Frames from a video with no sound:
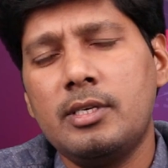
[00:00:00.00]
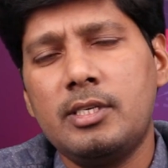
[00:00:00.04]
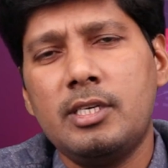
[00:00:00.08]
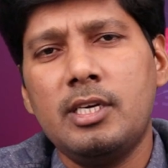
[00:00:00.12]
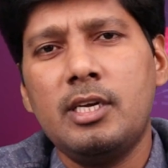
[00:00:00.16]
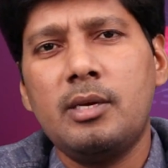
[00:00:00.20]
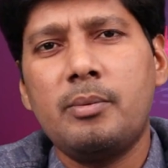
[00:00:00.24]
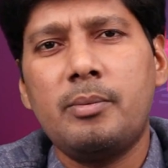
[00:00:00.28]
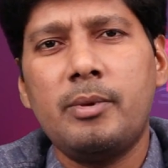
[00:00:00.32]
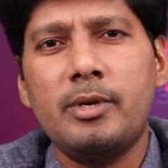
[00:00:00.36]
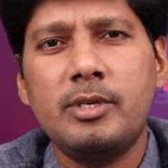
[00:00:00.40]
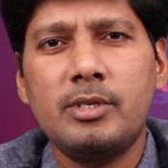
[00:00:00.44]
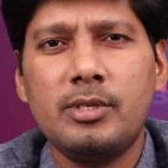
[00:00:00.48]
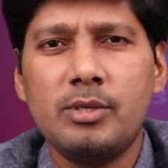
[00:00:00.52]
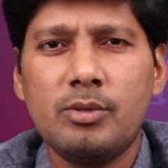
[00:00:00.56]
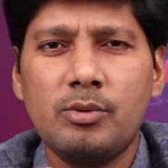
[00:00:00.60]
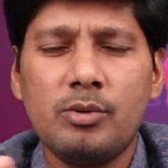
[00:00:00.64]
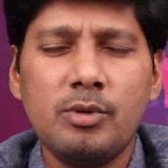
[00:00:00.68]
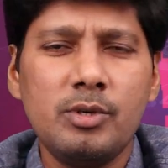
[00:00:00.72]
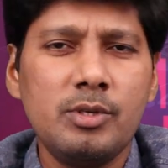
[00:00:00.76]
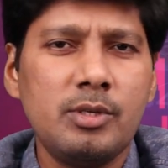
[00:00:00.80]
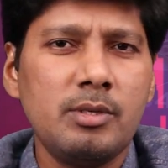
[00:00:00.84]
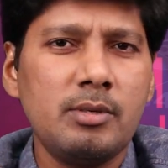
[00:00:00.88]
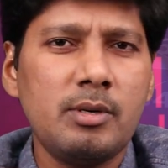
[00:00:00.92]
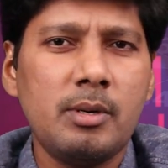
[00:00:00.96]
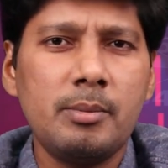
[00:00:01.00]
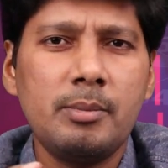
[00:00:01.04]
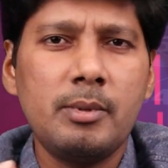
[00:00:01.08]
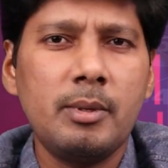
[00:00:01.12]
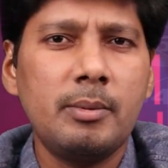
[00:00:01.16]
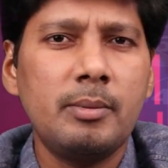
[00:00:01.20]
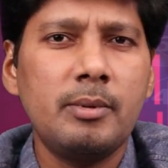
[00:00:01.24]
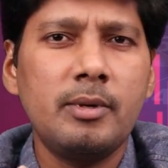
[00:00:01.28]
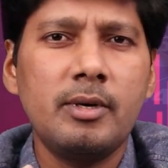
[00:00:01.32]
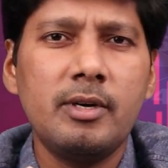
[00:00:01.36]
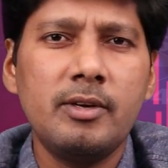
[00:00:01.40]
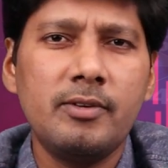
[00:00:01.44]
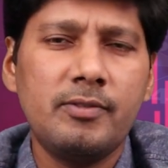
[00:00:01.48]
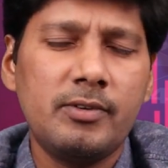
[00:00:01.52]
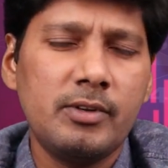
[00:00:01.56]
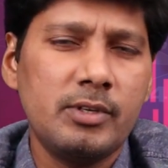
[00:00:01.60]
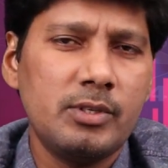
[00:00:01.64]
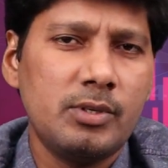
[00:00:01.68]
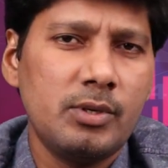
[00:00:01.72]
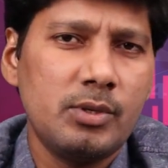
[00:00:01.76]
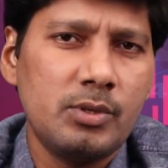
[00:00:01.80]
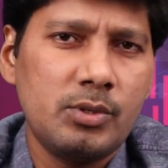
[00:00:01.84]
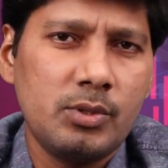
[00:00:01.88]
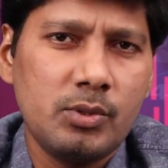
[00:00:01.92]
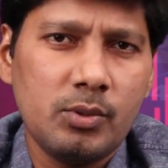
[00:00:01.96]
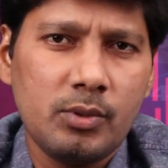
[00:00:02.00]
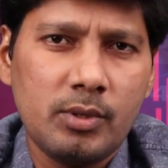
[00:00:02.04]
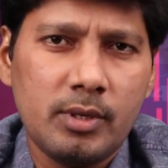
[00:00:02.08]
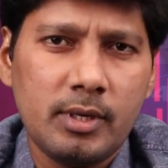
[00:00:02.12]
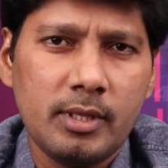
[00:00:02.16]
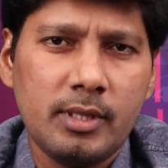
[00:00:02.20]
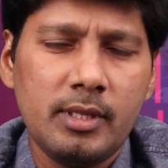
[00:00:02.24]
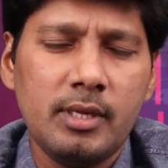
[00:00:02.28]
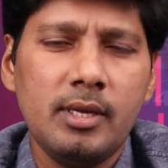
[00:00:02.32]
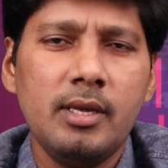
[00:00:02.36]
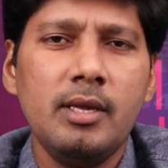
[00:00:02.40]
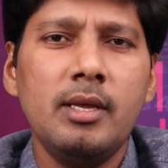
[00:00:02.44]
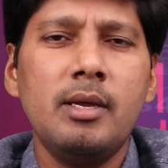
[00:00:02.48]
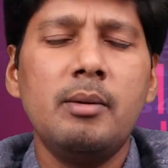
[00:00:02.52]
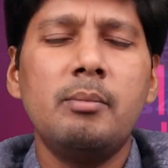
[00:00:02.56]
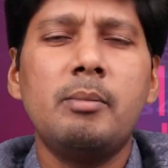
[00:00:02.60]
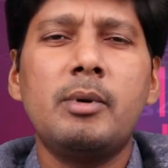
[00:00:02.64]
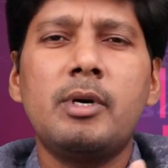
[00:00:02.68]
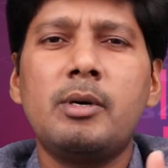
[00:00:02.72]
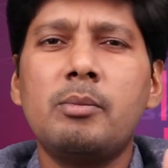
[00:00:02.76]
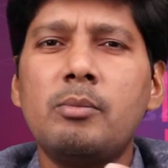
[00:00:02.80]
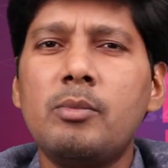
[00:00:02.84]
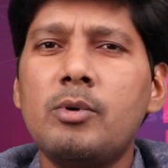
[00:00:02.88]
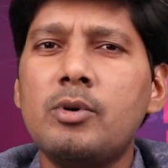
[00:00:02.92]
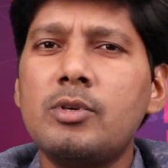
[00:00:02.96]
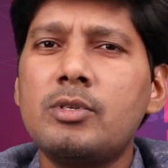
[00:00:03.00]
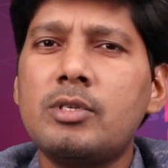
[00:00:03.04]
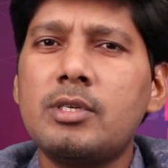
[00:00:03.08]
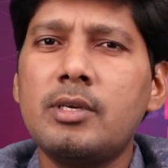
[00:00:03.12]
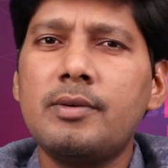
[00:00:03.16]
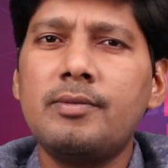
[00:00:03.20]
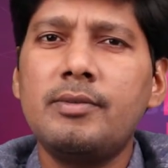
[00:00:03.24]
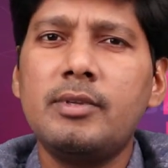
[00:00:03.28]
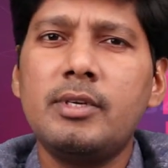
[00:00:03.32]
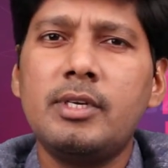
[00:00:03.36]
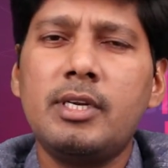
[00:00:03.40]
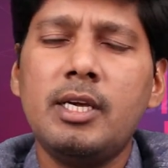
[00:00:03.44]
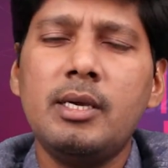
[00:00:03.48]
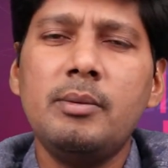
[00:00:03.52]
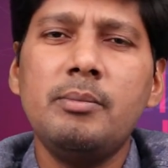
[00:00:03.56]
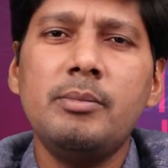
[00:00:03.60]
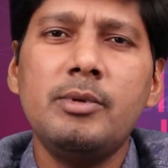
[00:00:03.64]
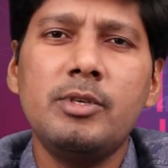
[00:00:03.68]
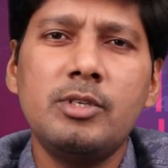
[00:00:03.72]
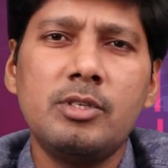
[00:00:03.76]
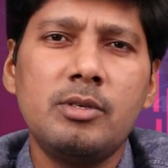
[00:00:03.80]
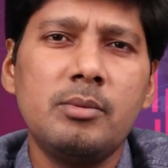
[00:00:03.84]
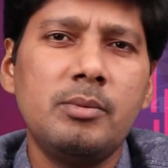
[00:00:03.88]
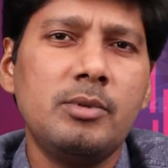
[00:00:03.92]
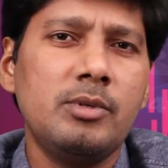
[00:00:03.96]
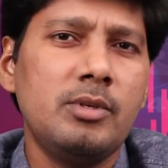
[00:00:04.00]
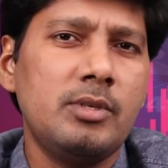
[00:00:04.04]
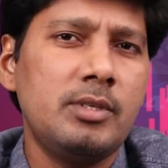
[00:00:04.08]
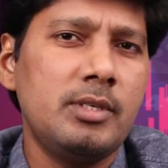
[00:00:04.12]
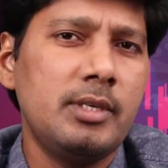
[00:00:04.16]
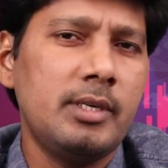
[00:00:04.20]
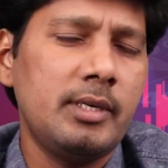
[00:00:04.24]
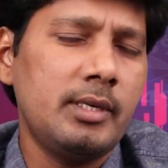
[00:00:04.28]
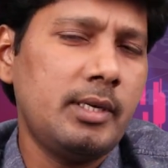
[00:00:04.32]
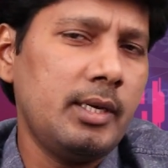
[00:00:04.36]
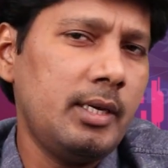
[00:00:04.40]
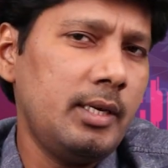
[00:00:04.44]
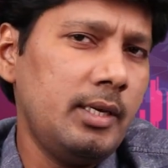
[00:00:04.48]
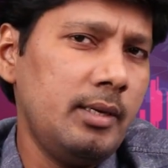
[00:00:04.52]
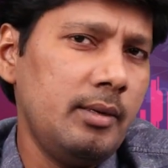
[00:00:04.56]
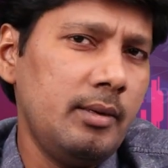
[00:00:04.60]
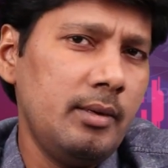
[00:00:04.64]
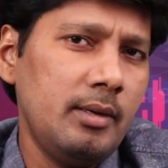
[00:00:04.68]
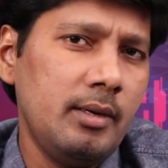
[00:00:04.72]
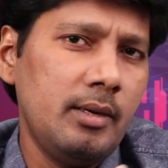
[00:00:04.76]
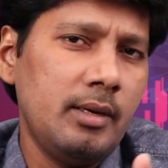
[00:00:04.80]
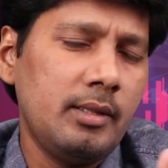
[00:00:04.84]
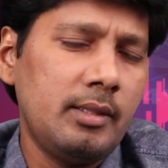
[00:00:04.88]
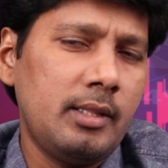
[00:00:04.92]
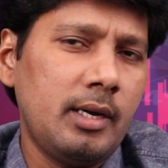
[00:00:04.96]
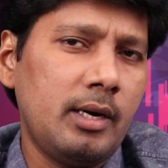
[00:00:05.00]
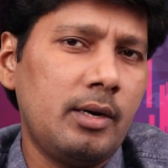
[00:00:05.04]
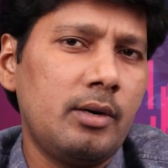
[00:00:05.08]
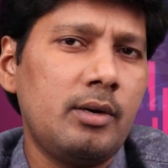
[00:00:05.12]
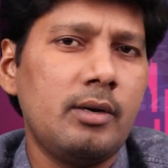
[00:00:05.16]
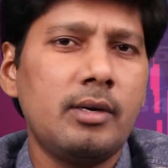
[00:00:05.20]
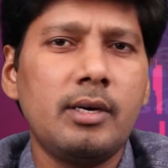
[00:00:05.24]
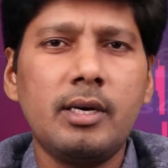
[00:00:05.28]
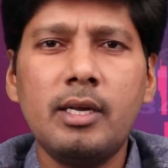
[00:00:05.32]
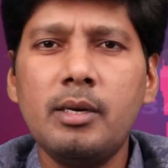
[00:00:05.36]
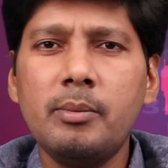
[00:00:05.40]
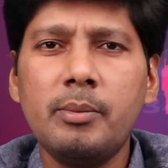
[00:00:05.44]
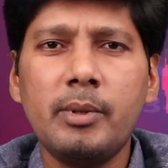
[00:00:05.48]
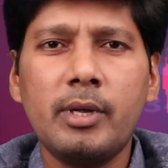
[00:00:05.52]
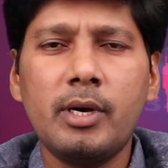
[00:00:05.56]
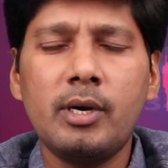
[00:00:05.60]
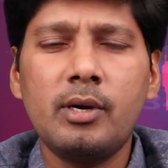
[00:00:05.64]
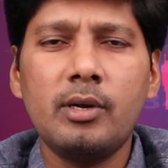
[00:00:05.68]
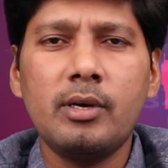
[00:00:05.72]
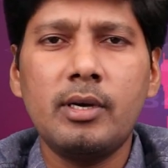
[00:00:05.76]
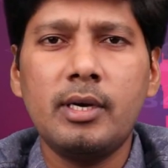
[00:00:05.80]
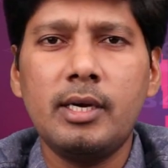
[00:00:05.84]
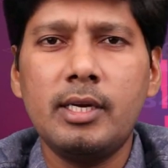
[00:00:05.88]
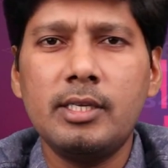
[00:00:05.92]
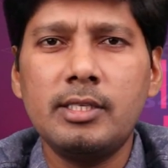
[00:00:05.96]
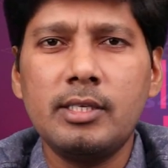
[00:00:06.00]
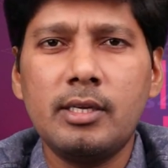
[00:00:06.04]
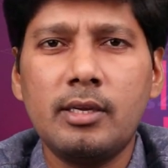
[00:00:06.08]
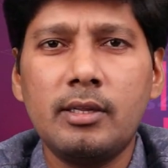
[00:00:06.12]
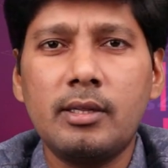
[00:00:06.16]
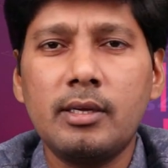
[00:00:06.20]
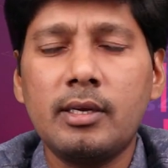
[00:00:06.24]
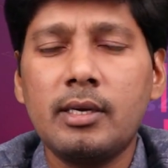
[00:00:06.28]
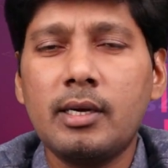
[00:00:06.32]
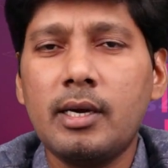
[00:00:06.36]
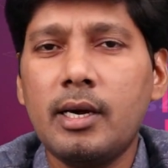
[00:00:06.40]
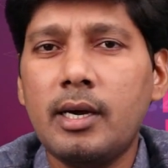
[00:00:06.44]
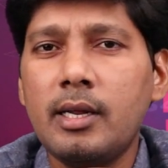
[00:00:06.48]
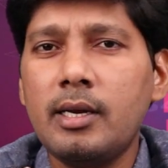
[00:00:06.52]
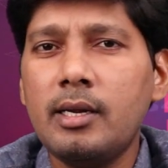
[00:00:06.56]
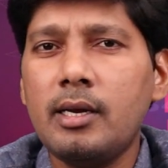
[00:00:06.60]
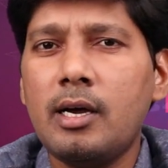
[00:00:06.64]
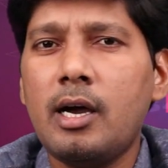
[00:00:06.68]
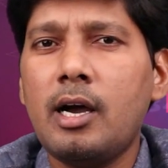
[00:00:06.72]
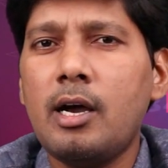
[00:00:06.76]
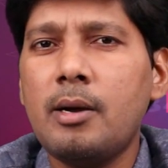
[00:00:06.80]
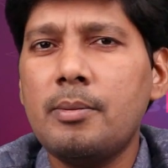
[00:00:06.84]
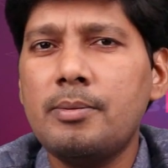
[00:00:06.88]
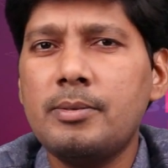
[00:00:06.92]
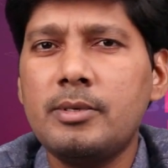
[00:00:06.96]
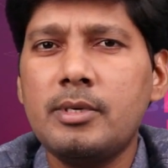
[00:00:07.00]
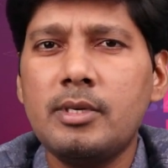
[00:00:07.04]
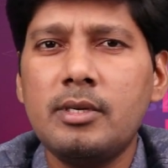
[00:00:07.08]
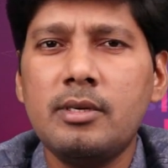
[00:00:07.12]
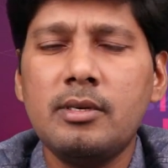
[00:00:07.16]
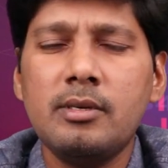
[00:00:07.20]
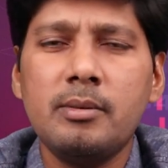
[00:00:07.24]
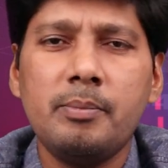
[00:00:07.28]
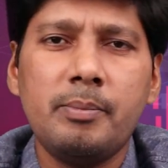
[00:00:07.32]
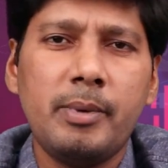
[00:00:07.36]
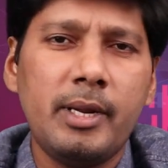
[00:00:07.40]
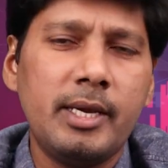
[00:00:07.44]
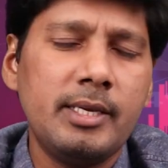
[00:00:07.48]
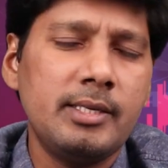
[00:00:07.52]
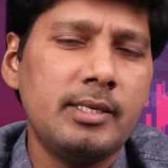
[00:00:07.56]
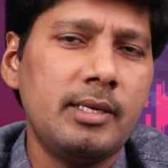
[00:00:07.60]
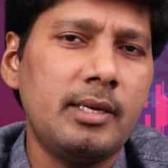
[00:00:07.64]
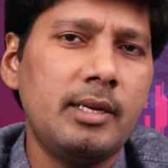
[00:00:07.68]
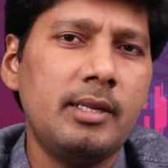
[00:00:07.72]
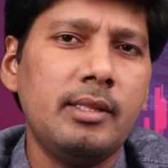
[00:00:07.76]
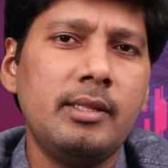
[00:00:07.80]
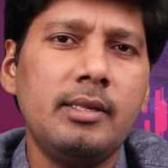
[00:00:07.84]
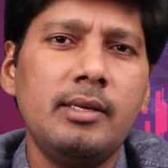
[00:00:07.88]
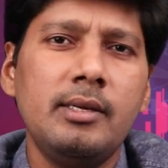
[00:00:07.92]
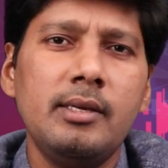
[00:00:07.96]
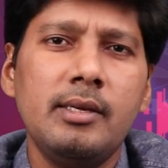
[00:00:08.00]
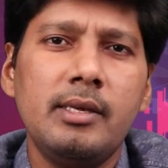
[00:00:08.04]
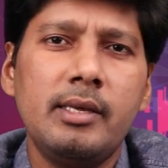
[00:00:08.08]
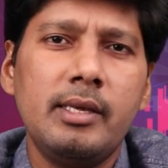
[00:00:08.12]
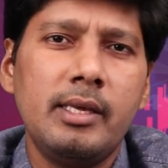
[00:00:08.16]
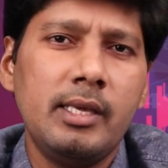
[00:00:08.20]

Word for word: షేర్ ప్రైస్ కొంచెం అప్పుడప్పుడు డిఫరెన్స్ వస్తూ ఉంటుంది బట్ మోస్ట్ ఆఫ్ ది టైం ఇంచుమించు సింక్ అయ్యి తగ్గడం కానీ పెరగడం కానీ జరుగుతుంది కానీ ఆప్షన్ ప్రైస్ అనేది